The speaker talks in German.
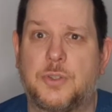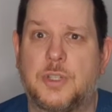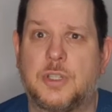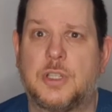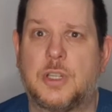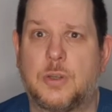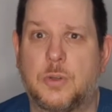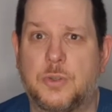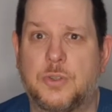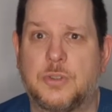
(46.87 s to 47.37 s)

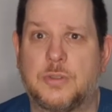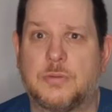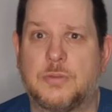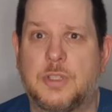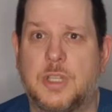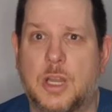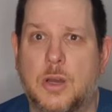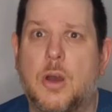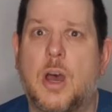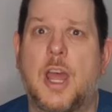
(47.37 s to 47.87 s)
Sandhausen,
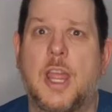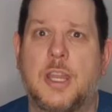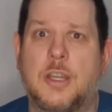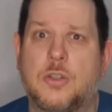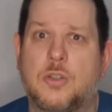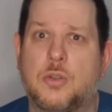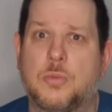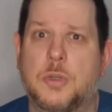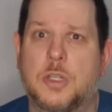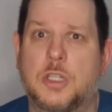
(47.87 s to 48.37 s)
der auch
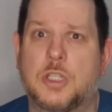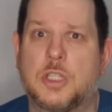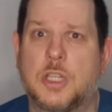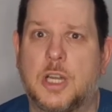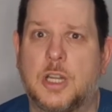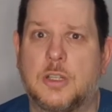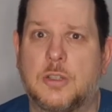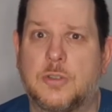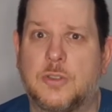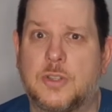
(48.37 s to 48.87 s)
Eigentümer des
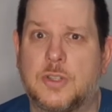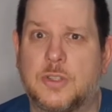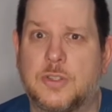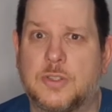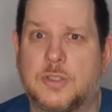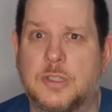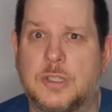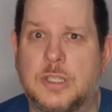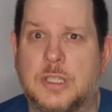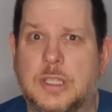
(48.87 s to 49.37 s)
Stadions
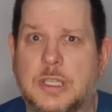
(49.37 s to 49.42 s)
ist.